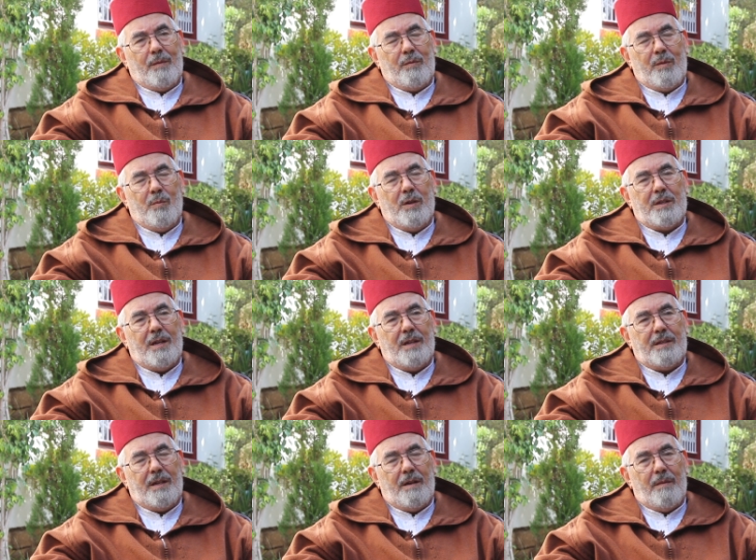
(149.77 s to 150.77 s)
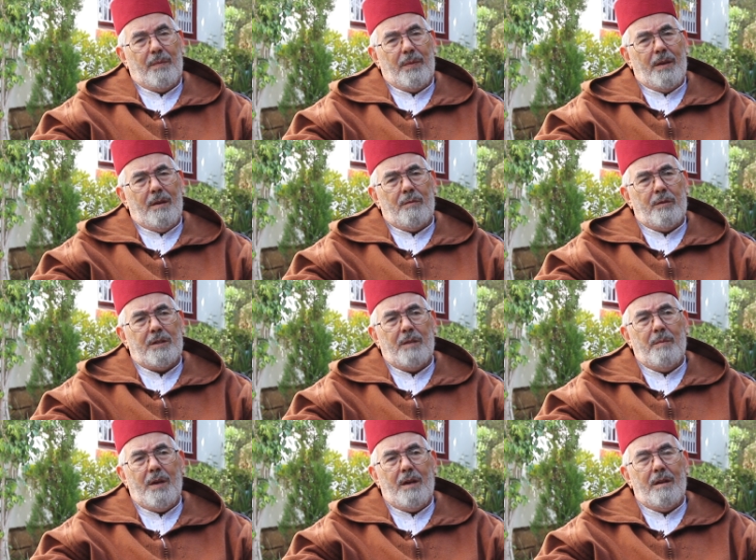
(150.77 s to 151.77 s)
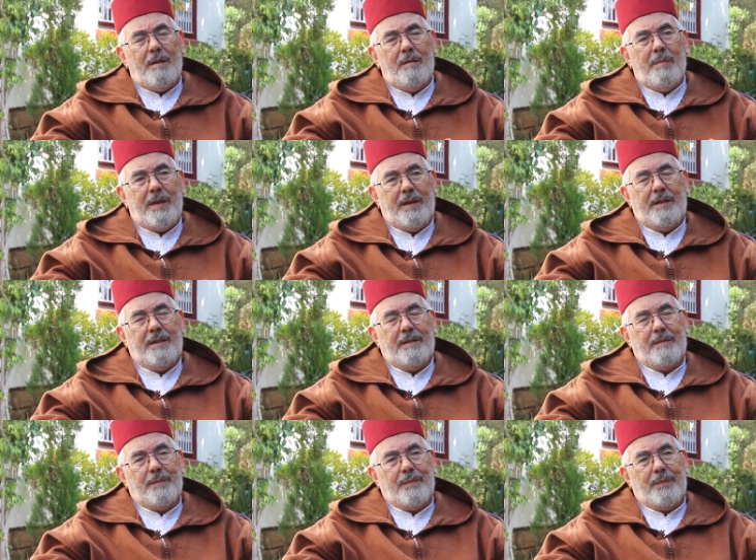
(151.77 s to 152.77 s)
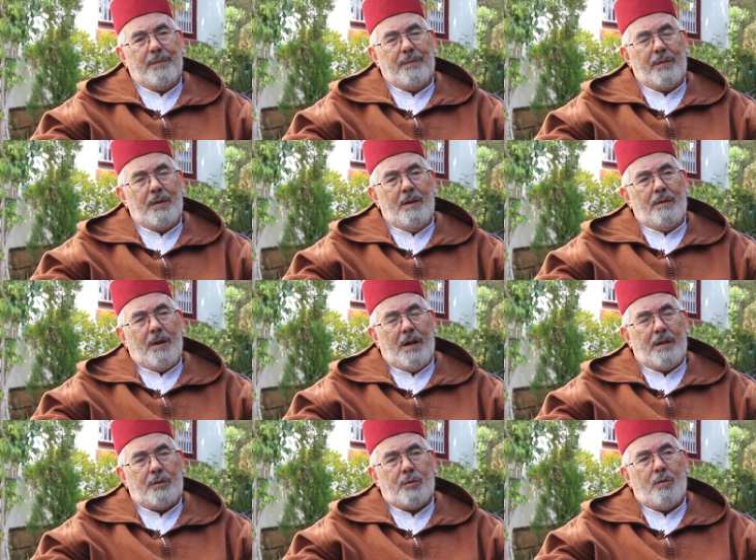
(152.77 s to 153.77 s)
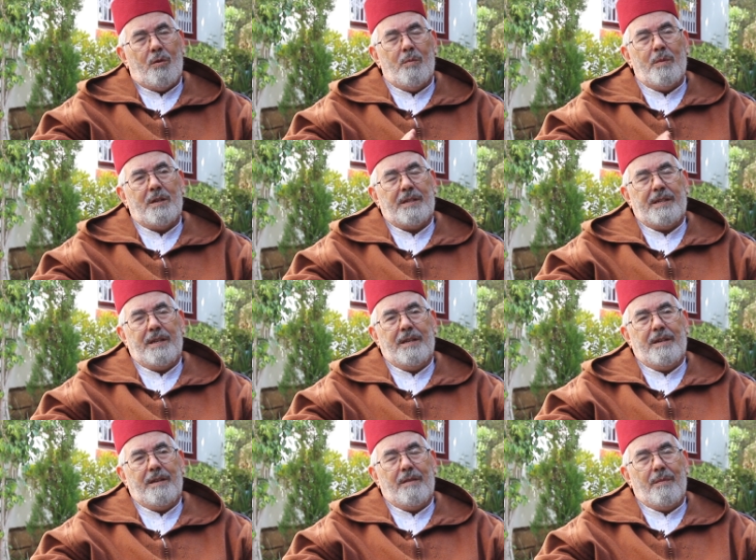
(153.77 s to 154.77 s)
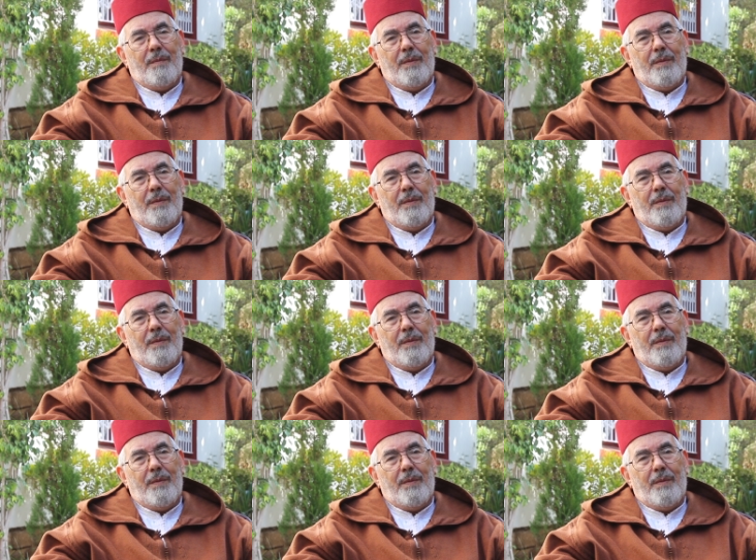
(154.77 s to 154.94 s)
في مواجهتها في جميع الميادين على التخوم الجزائرية